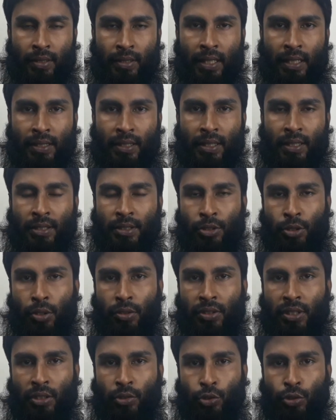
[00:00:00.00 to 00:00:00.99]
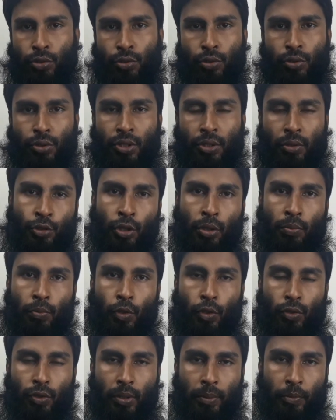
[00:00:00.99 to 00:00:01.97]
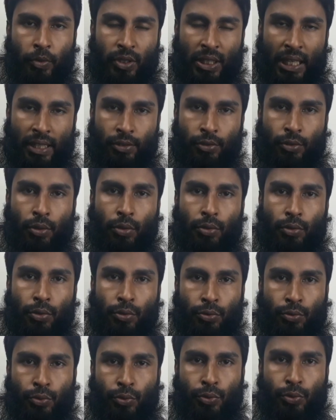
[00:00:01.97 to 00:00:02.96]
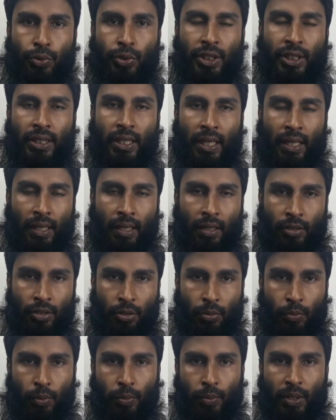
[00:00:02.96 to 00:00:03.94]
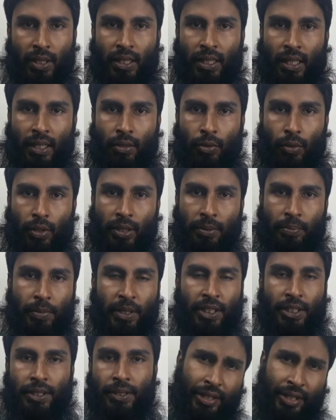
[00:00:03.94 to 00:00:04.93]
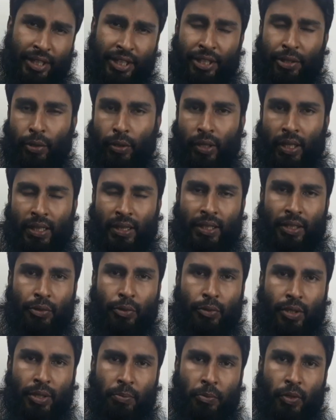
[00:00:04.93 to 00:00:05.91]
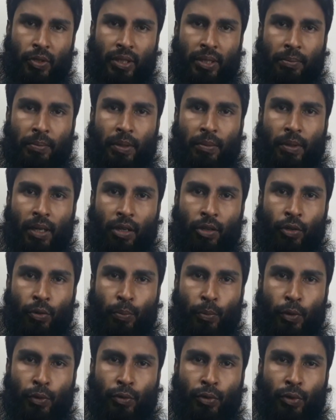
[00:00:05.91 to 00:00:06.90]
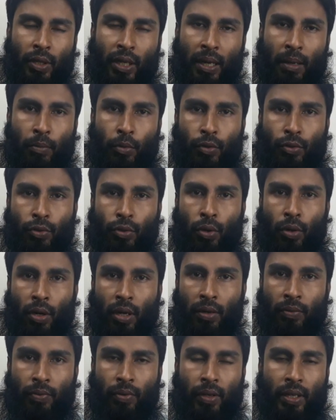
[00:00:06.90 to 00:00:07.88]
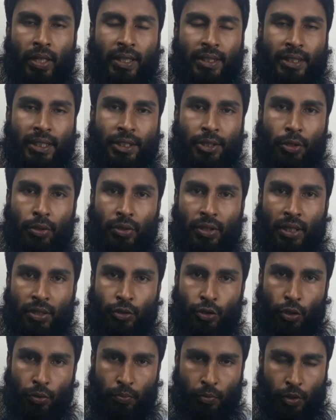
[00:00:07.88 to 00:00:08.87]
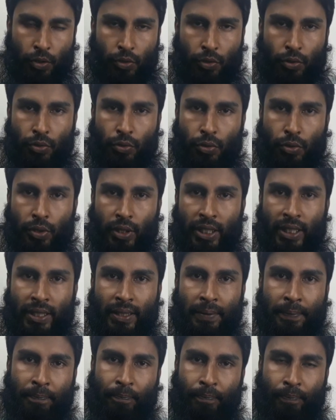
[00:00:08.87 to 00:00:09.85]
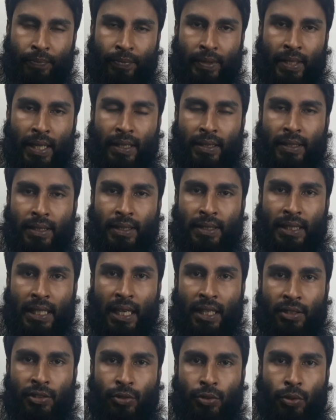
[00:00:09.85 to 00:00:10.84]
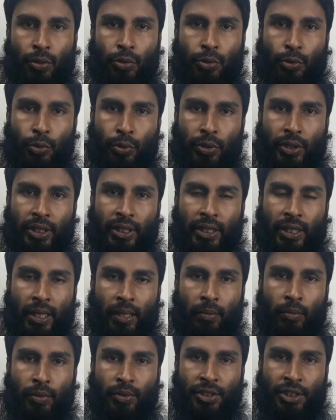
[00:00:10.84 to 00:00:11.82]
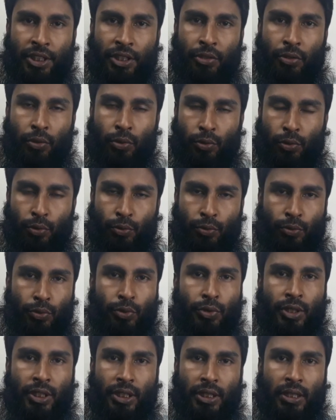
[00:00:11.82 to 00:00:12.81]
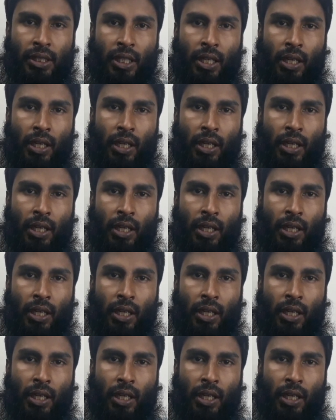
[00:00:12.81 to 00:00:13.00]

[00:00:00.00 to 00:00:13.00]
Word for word: তাদের সন্তান সন্ততি জন্মগত এবং স্বাস্থ্যগত ত্রুটি দেখার সম্ভাবনা থাকে অনেক বেশি নিকট আত্মীয়দের মধ্যে বিবাহের বন্ধনে আবদ্ধ হওয়ার ফলে যে সন্তান জন্মগ্রহণ করে তাদের স্বাস্থ্য ঝুঁকি এবং জিনগত ত্রুটি